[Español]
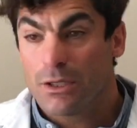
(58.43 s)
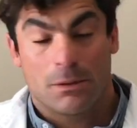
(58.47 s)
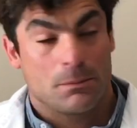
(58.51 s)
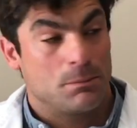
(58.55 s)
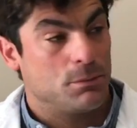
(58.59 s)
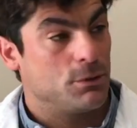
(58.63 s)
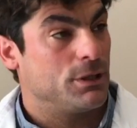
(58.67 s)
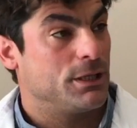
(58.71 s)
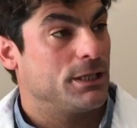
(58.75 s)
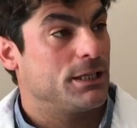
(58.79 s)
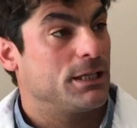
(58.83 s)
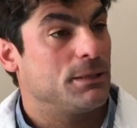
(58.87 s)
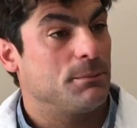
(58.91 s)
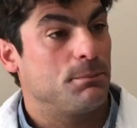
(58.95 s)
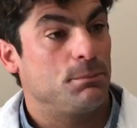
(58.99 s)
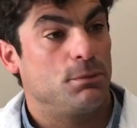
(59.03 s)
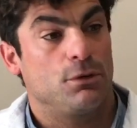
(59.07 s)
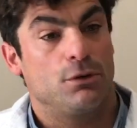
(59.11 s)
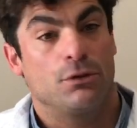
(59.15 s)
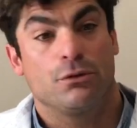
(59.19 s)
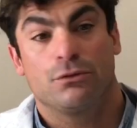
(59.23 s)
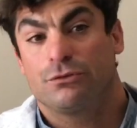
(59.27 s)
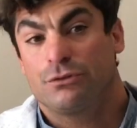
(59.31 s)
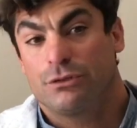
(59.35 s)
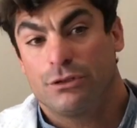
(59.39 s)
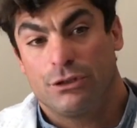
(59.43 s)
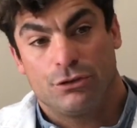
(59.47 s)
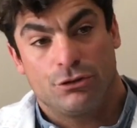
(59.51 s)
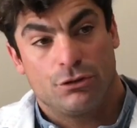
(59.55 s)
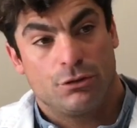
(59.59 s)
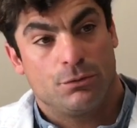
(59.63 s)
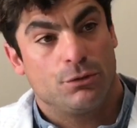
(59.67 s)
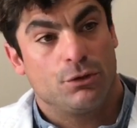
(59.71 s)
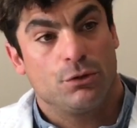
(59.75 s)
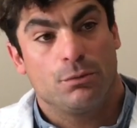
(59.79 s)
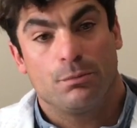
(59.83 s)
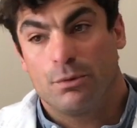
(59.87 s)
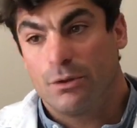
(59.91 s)
Por ejemplo, si yo
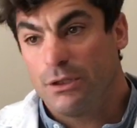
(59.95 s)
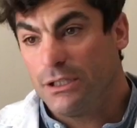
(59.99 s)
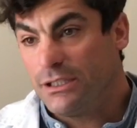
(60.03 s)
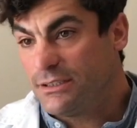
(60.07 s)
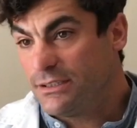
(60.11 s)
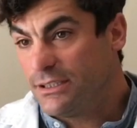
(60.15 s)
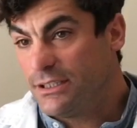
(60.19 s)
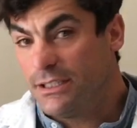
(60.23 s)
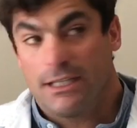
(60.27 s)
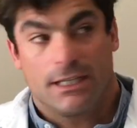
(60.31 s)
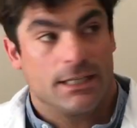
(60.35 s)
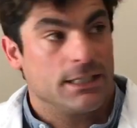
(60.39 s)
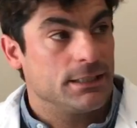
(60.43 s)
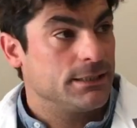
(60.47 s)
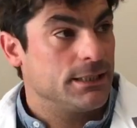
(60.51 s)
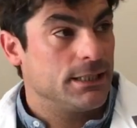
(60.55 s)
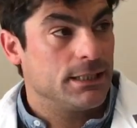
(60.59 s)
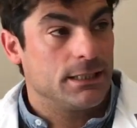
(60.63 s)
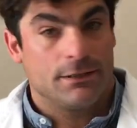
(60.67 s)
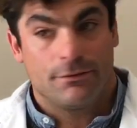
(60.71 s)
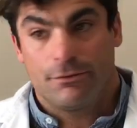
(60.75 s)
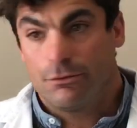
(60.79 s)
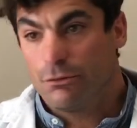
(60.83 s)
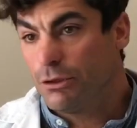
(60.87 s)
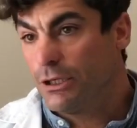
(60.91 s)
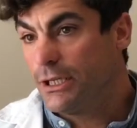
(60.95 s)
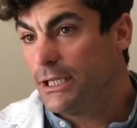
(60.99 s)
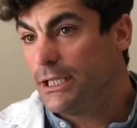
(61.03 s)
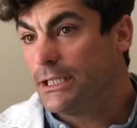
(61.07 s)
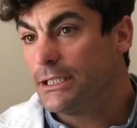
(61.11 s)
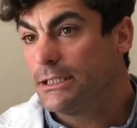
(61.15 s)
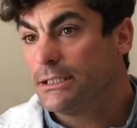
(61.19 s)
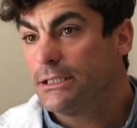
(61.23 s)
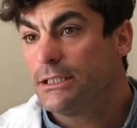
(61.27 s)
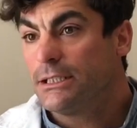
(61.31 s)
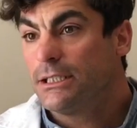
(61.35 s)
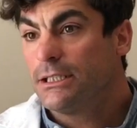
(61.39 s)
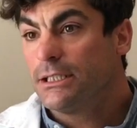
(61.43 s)
veo un policía que está acá afuera,
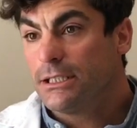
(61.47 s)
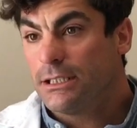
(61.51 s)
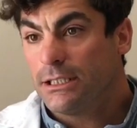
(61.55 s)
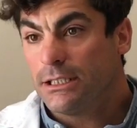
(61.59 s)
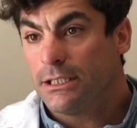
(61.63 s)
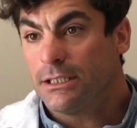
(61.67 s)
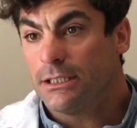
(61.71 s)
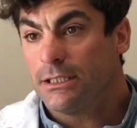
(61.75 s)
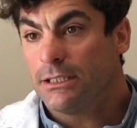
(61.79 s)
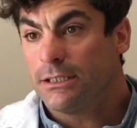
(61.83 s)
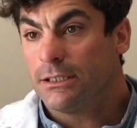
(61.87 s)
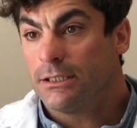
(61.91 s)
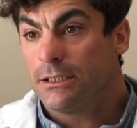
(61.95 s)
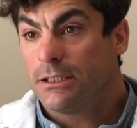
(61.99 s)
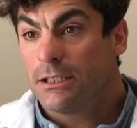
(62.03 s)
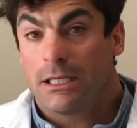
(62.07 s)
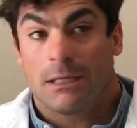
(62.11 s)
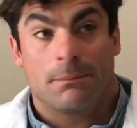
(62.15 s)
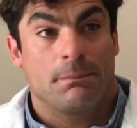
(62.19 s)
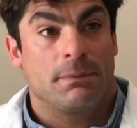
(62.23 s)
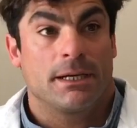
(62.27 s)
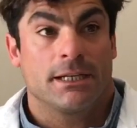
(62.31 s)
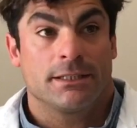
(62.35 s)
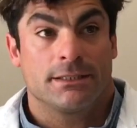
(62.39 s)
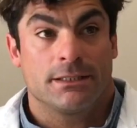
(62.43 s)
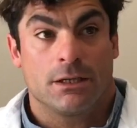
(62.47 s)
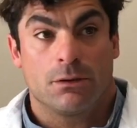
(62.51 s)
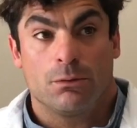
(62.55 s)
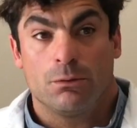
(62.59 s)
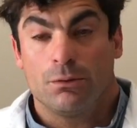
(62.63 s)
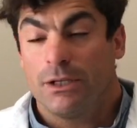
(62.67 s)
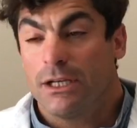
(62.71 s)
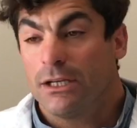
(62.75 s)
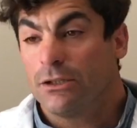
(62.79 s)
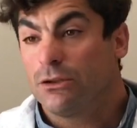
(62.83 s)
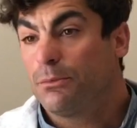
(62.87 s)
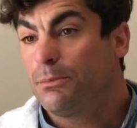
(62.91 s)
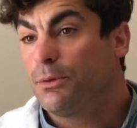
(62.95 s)
eh, capaz que está
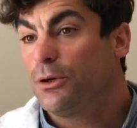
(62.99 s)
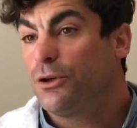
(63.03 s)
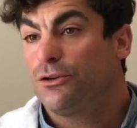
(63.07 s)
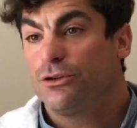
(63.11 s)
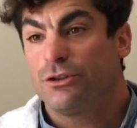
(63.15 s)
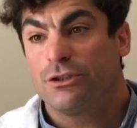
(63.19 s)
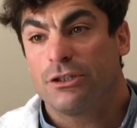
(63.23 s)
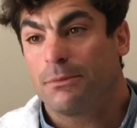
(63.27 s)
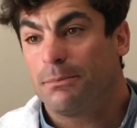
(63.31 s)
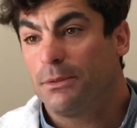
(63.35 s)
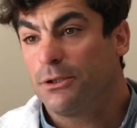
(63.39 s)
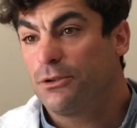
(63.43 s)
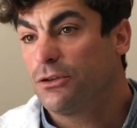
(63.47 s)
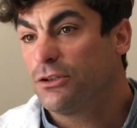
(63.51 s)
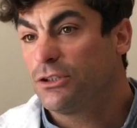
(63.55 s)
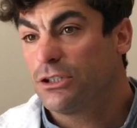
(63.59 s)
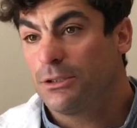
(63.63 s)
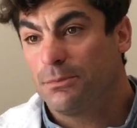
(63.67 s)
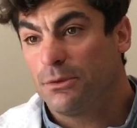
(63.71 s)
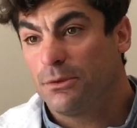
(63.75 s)
cuidando, pero yo interpreto que ese